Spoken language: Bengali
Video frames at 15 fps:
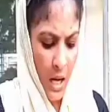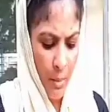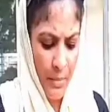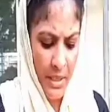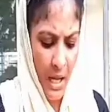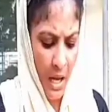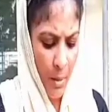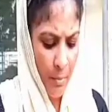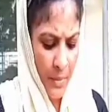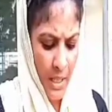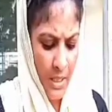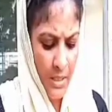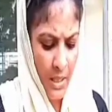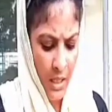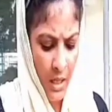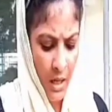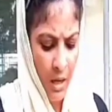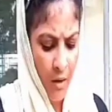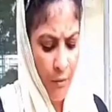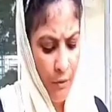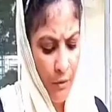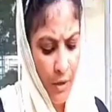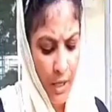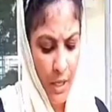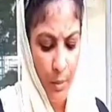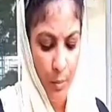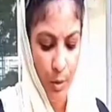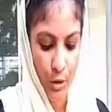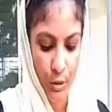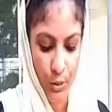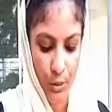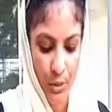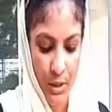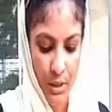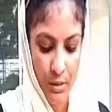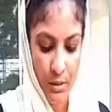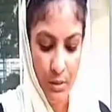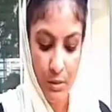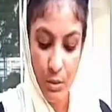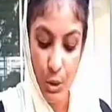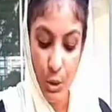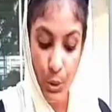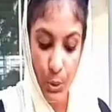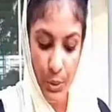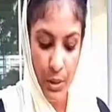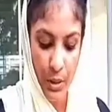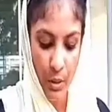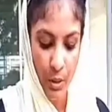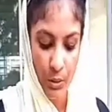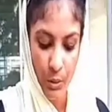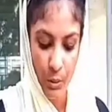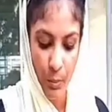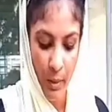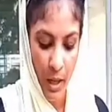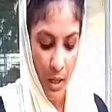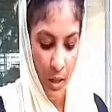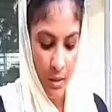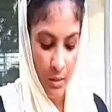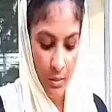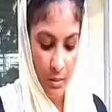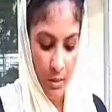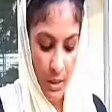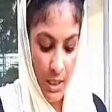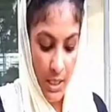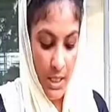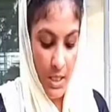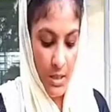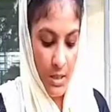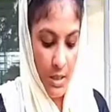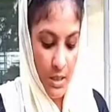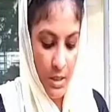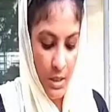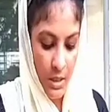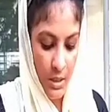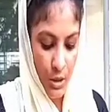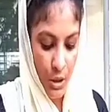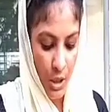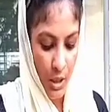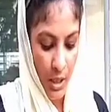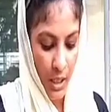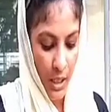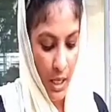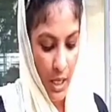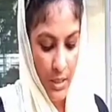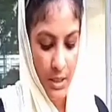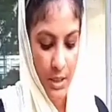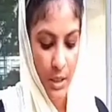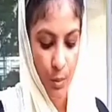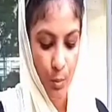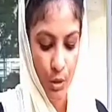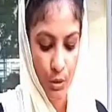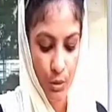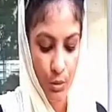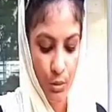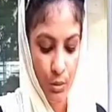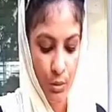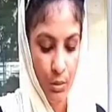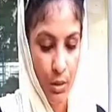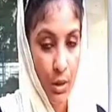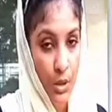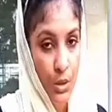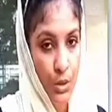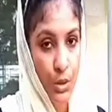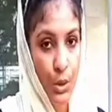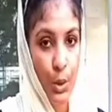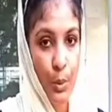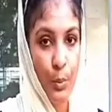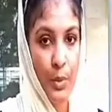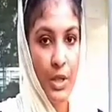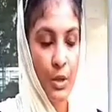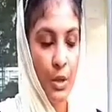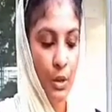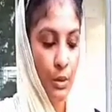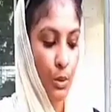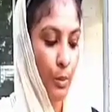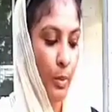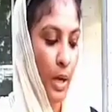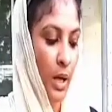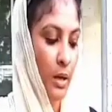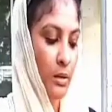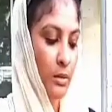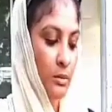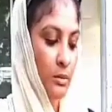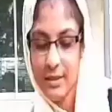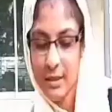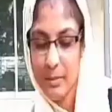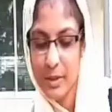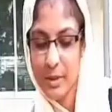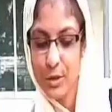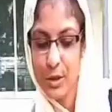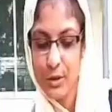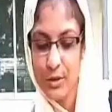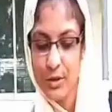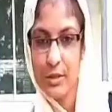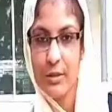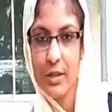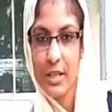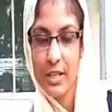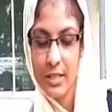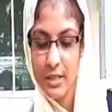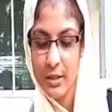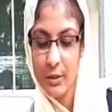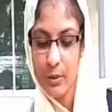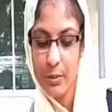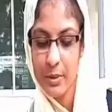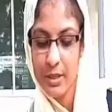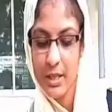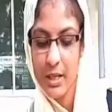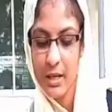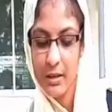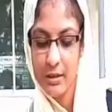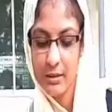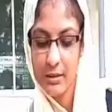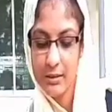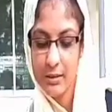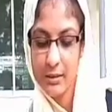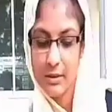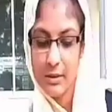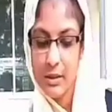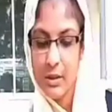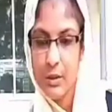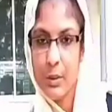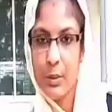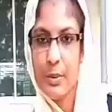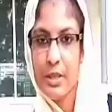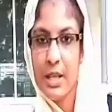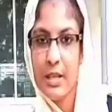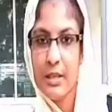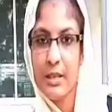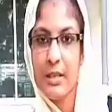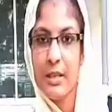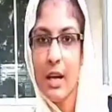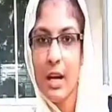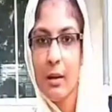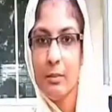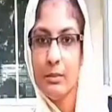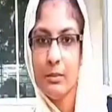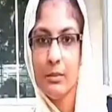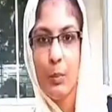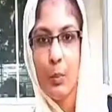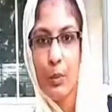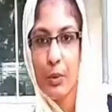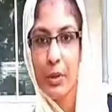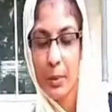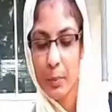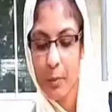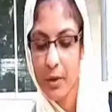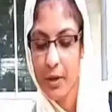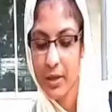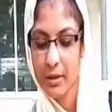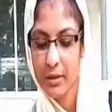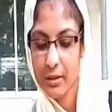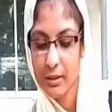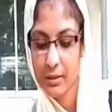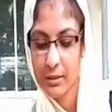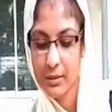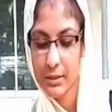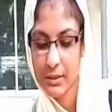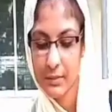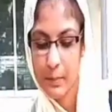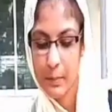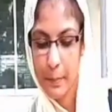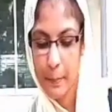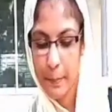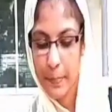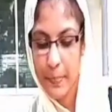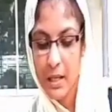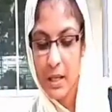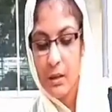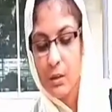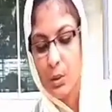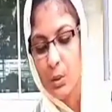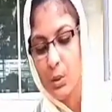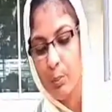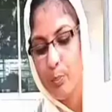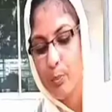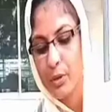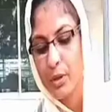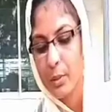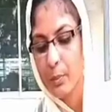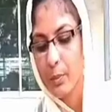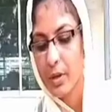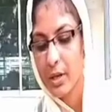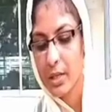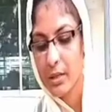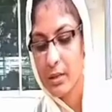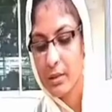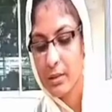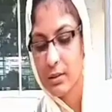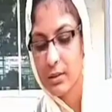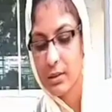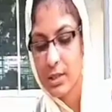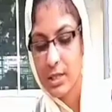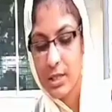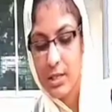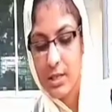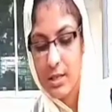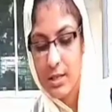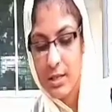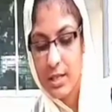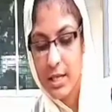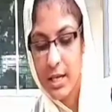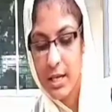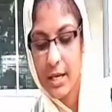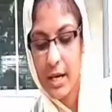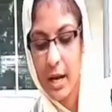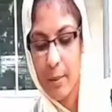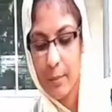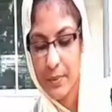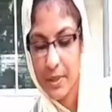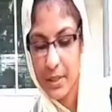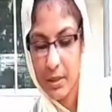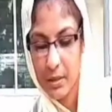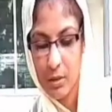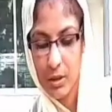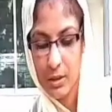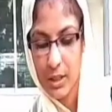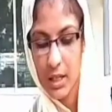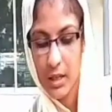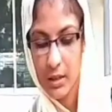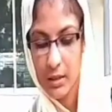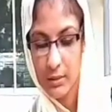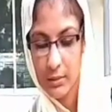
আমি নাম না জানা ফুলের মতোই ঝরি কতবার শিশির ঝরা ঘাসের মতো জন্মি শতবার আমার স্বরচিতার একটি কবিতা কবিতাটির নাম মনে পড়ে খুব মনে পড়ে সেই গ্রামটির কথা